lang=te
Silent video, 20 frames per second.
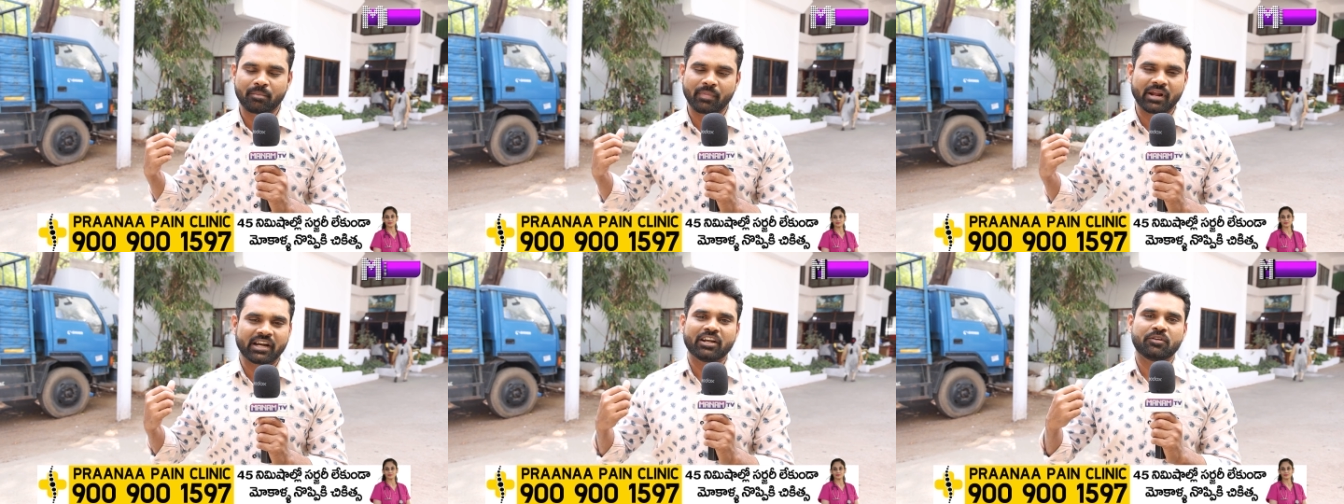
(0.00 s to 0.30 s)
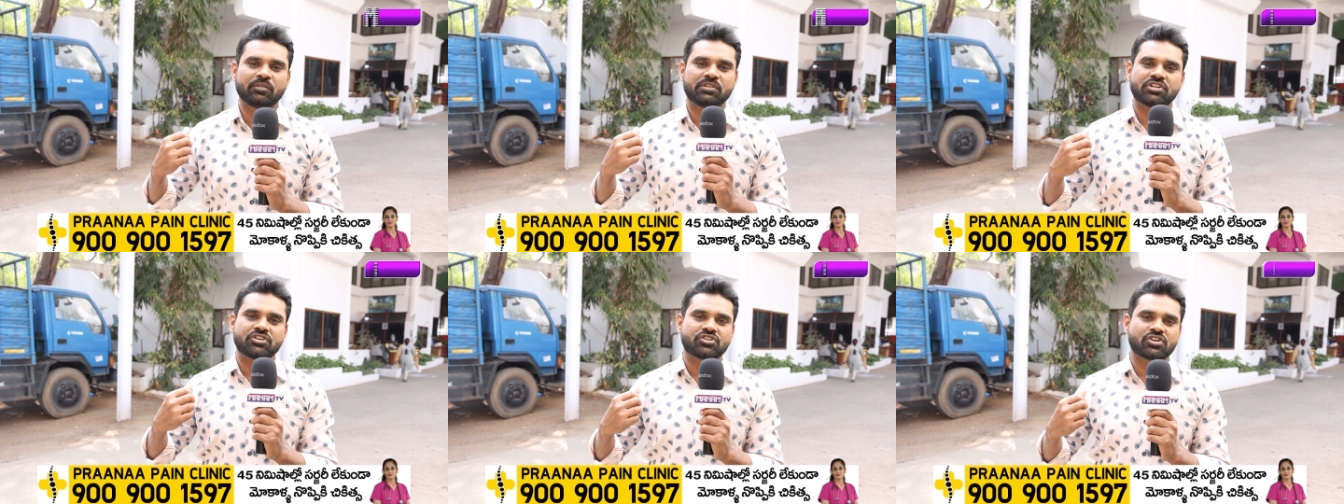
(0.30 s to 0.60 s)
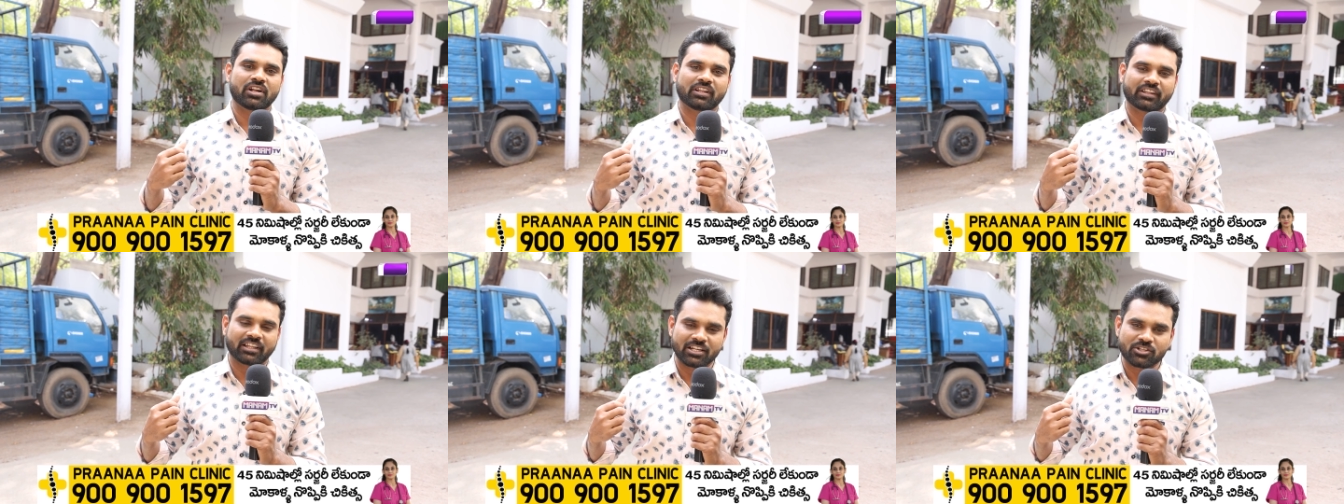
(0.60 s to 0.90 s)
మరిన్ని
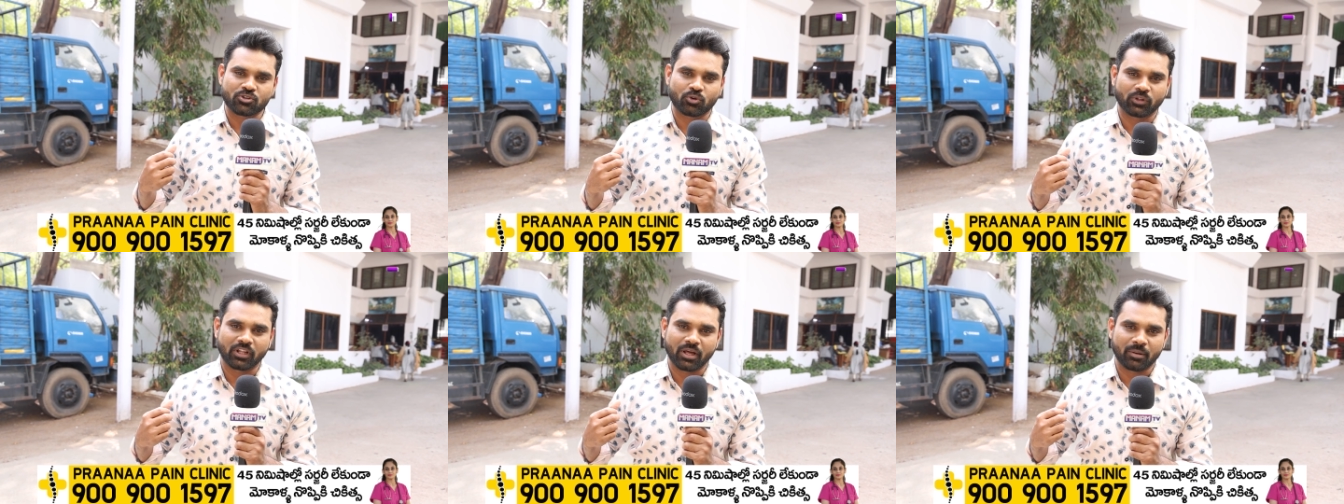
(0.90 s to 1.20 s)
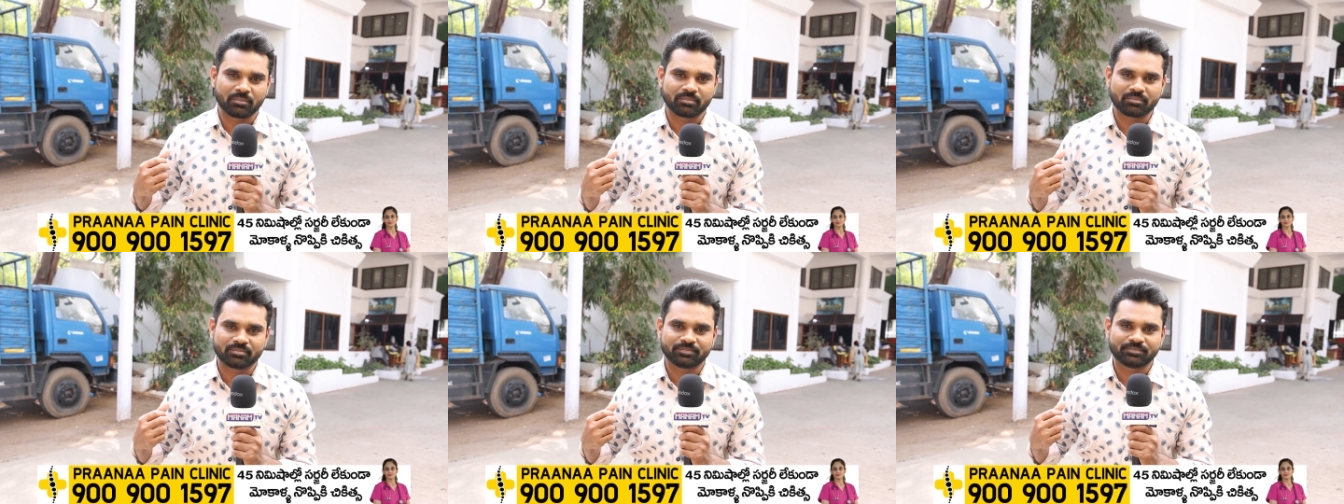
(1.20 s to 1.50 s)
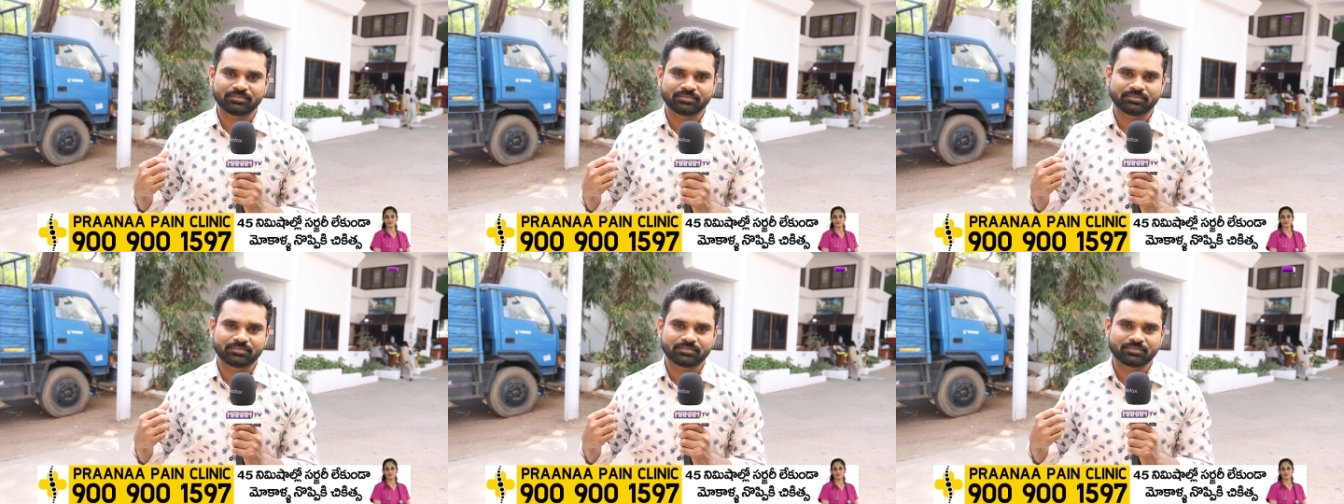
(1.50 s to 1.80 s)
విశేషాలు తెలుసుకుందాం
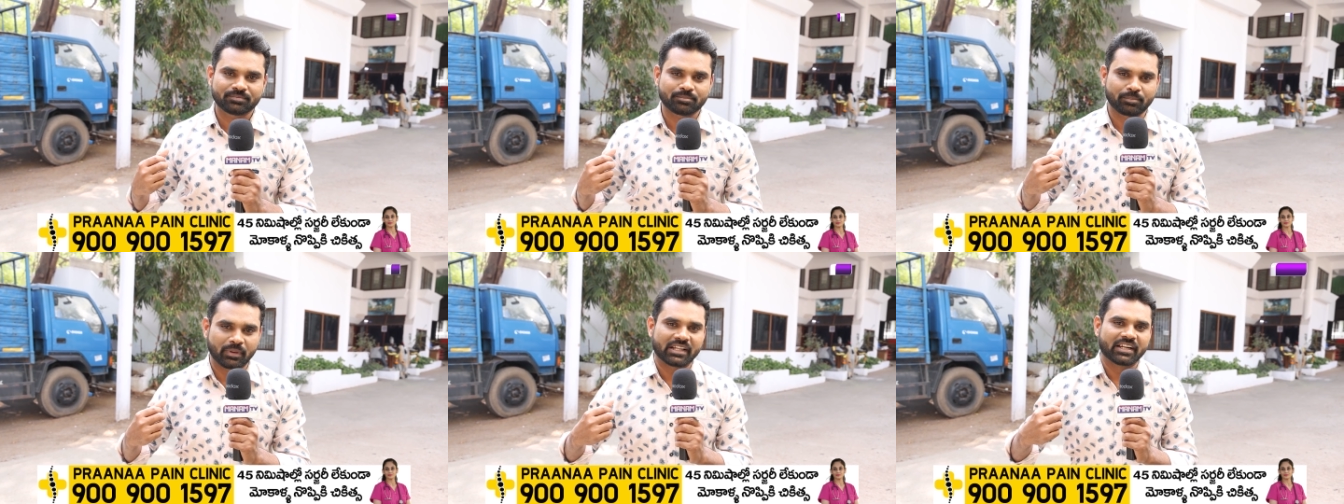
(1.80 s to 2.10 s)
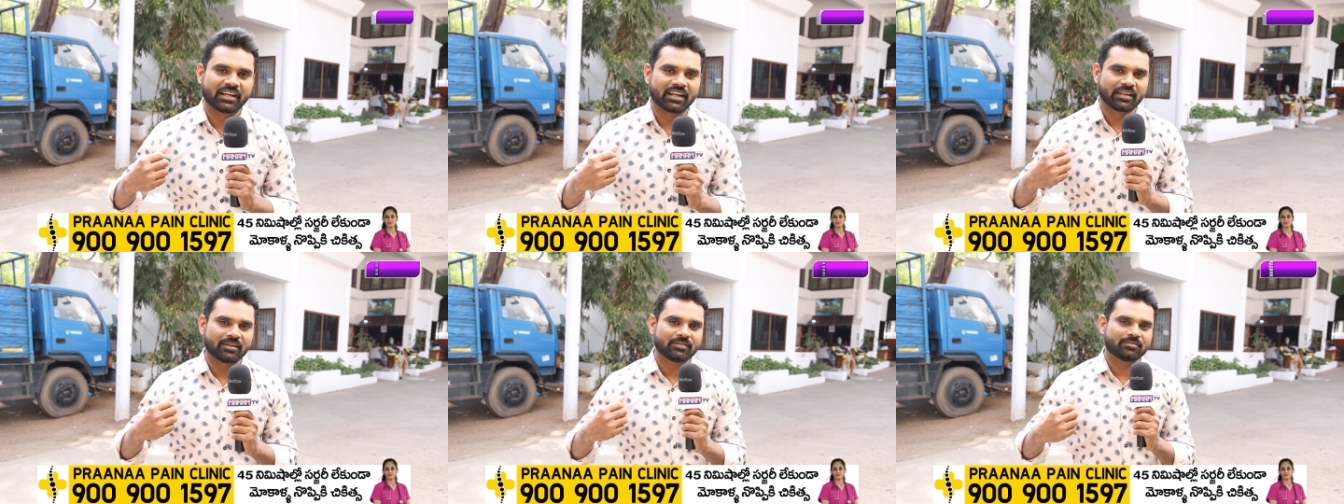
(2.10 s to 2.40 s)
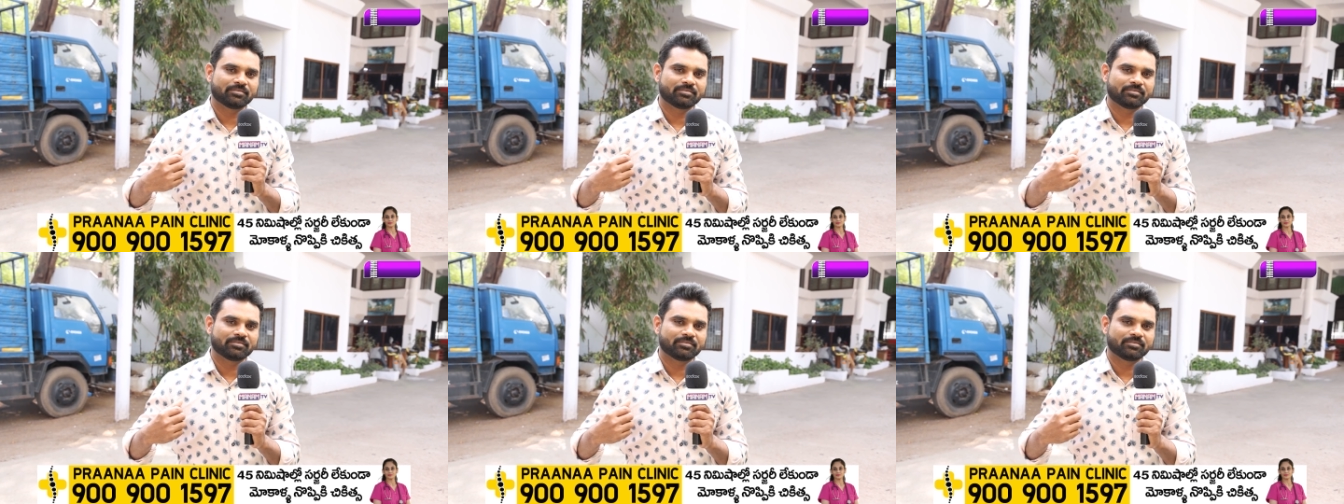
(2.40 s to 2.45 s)
పదండి